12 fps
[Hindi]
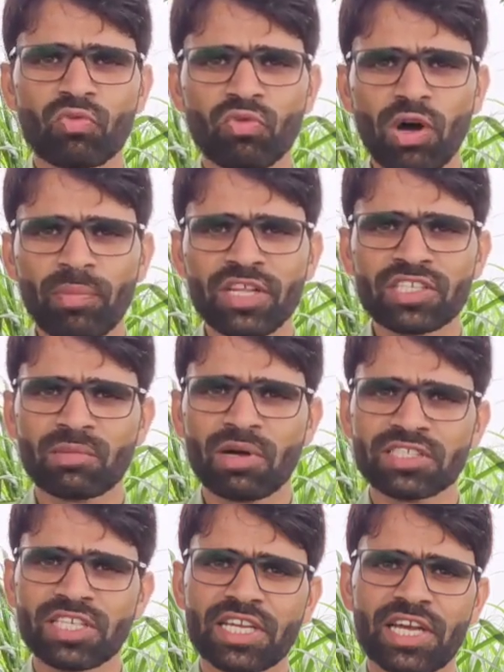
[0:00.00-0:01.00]
वो अपने
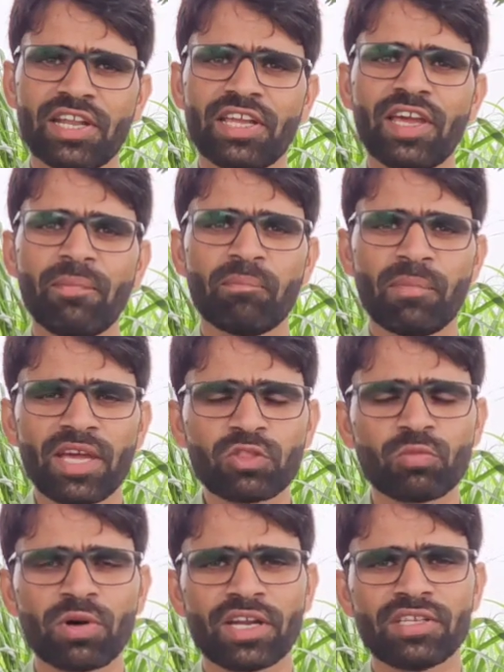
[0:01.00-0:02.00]
समाज से कह रहे हैं मैं
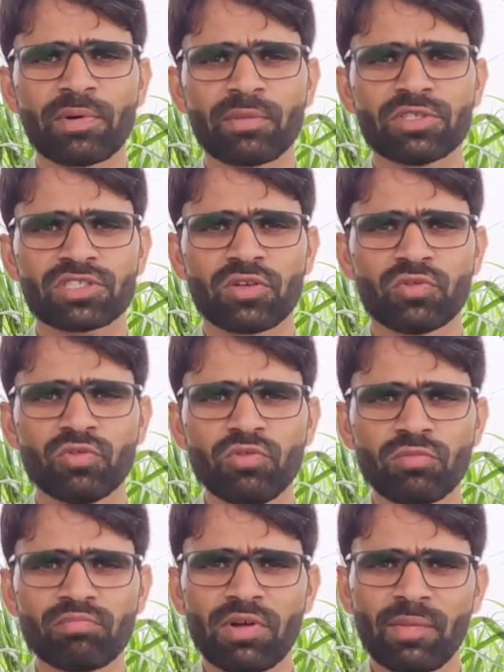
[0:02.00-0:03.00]
तुम्हारी परमिशन
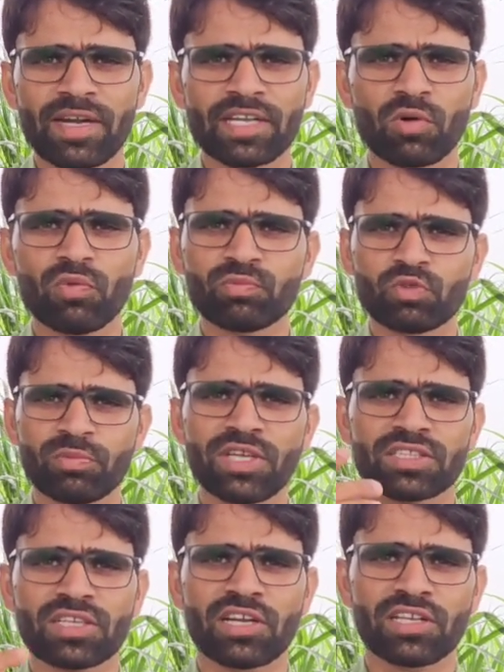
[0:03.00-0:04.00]
हूँ मैं बैठा हूँ तुम
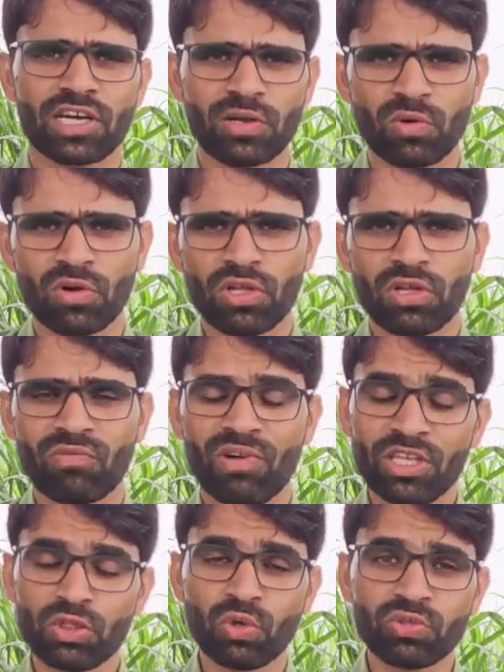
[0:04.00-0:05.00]
यात्रा निकालो
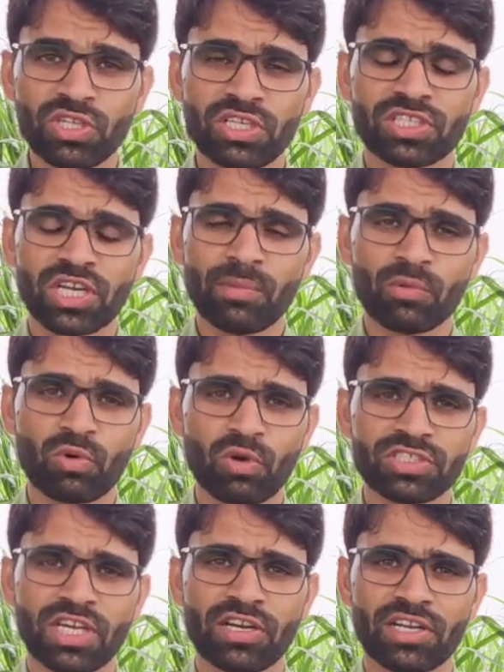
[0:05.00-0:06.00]
वहीं दूसरी तरफ
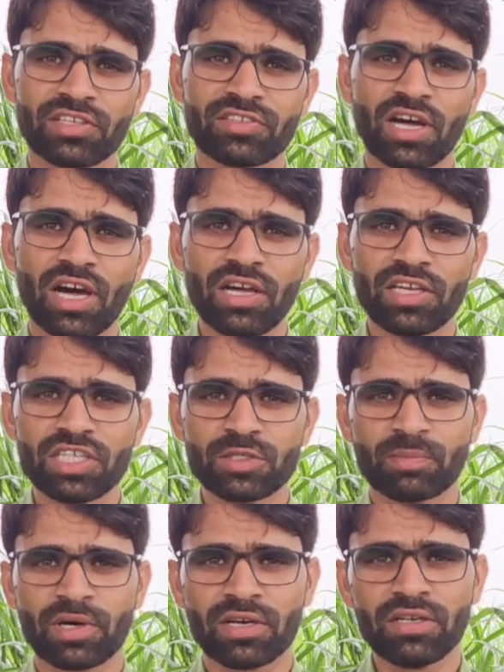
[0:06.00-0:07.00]
गुर्जर नेता इस
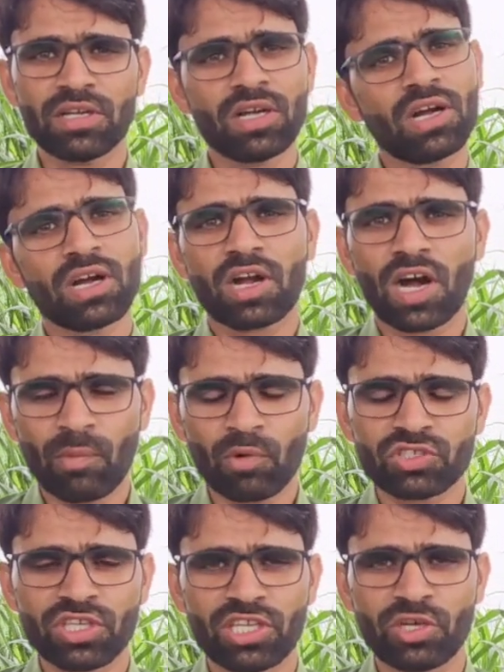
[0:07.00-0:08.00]
पर
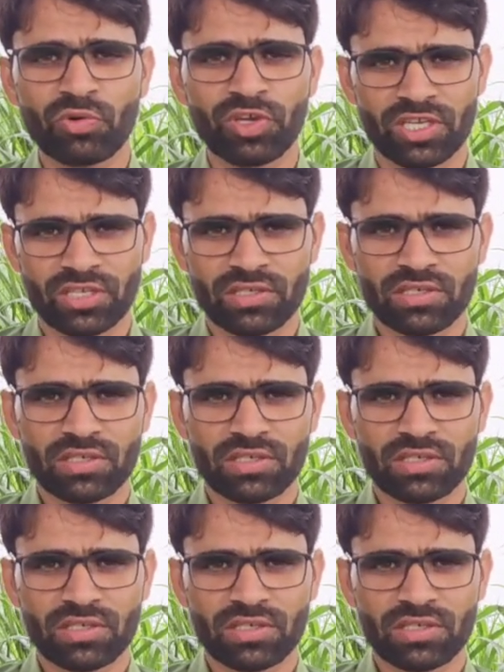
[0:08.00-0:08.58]
खामोशी किए हुए हैं